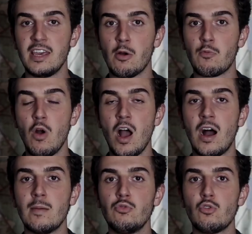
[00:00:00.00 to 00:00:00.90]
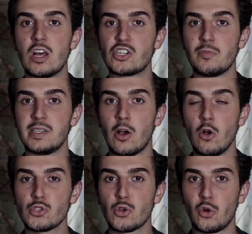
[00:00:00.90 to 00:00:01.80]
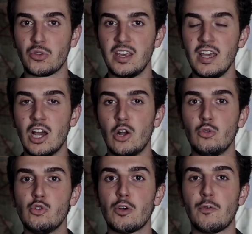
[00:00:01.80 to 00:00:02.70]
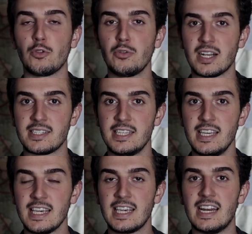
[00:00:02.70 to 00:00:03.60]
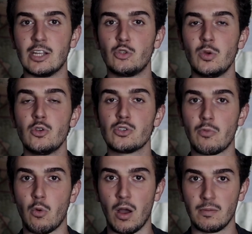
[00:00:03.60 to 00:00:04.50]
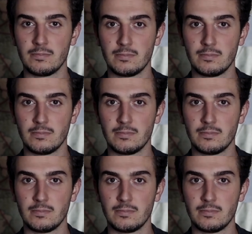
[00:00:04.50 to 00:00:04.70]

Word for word: et envoie un bout de la chemise ensanglantée du chauffeur de taxi qu'il a tué de sang-froid.